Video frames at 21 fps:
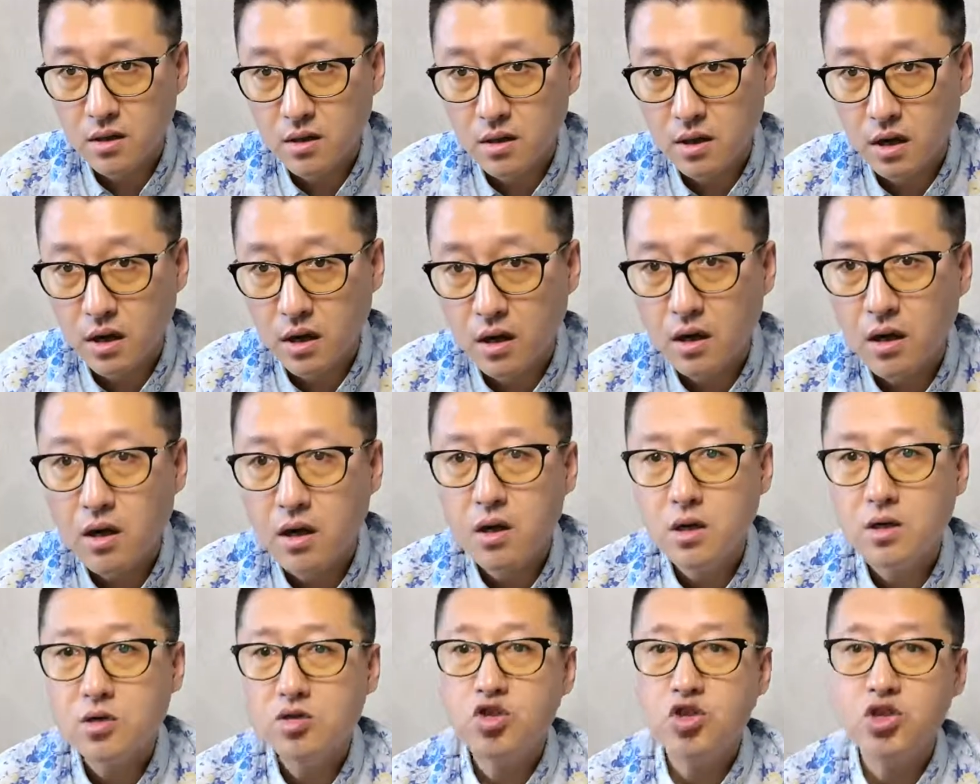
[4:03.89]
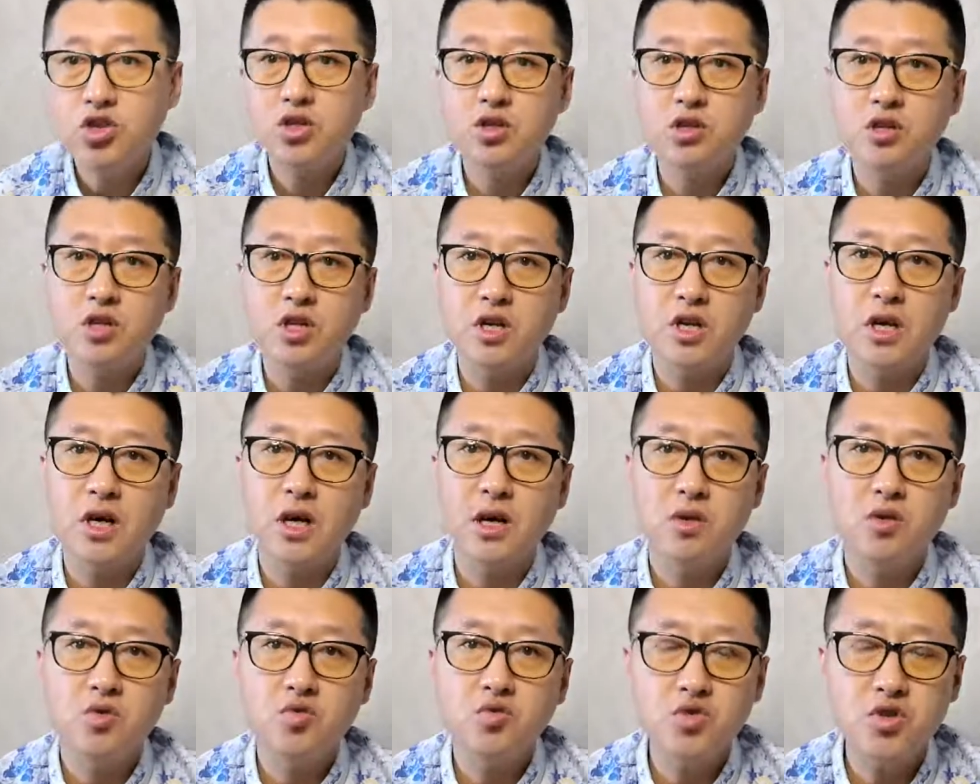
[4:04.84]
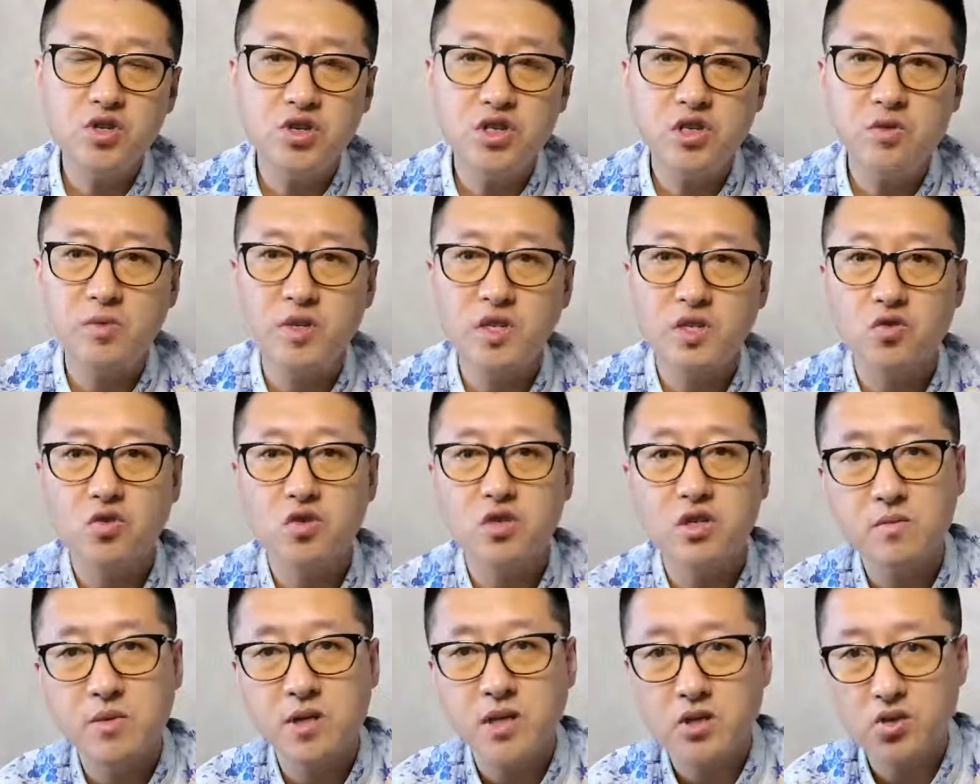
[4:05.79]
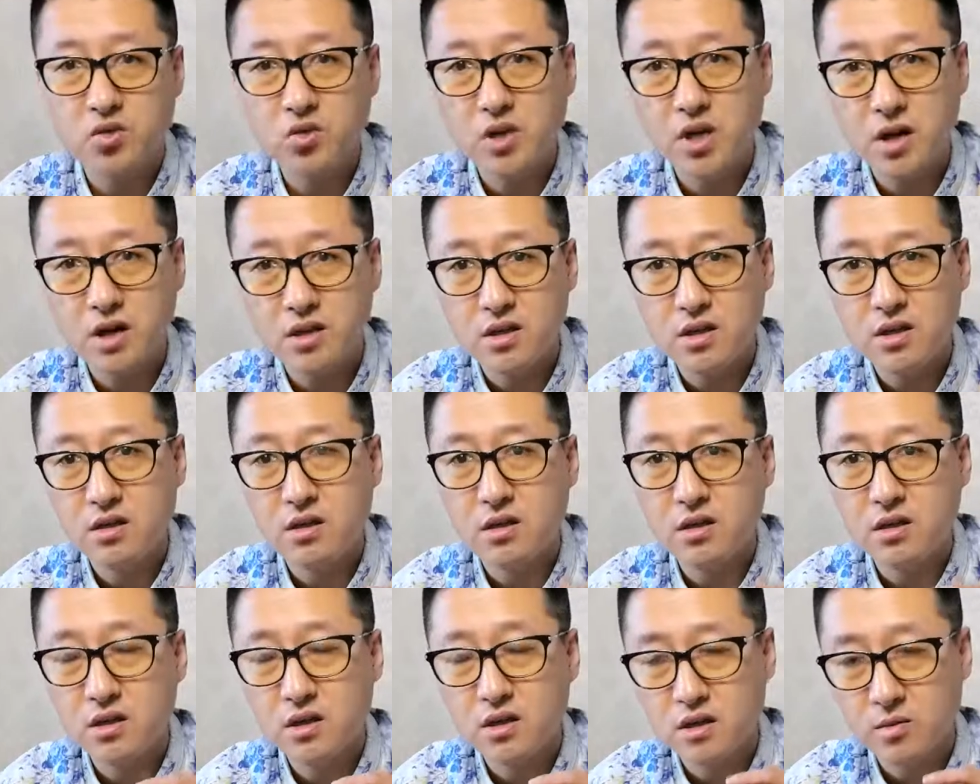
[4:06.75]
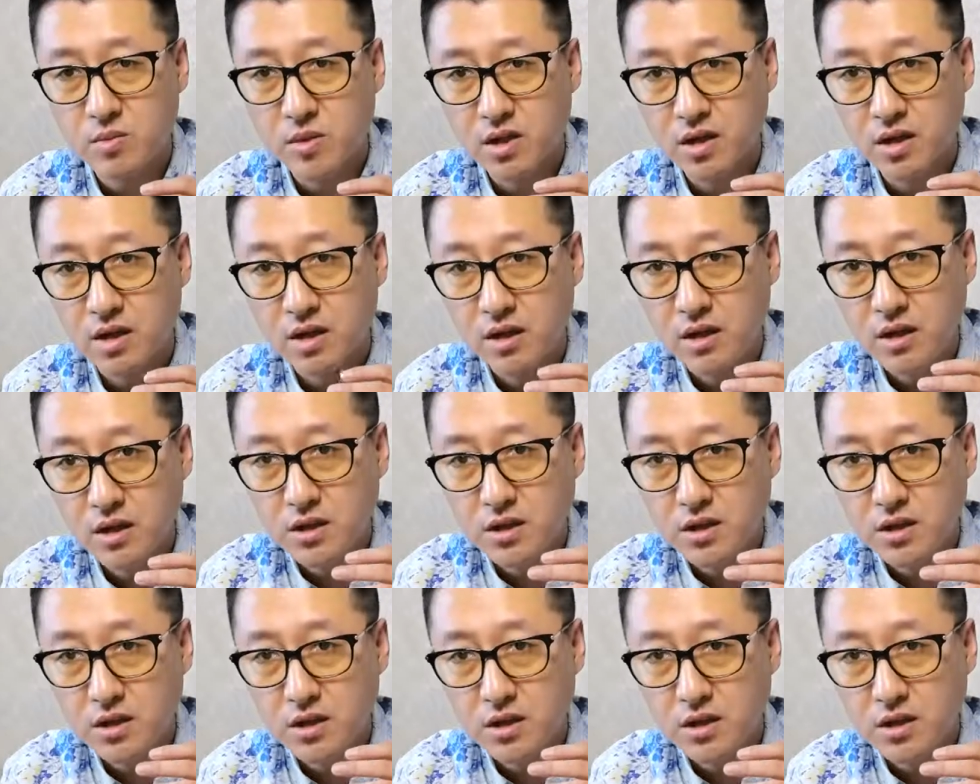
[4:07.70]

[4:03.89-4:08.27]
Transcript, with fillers: 啊，这是你啊，最基本、最基本，有点一个人的什么呢？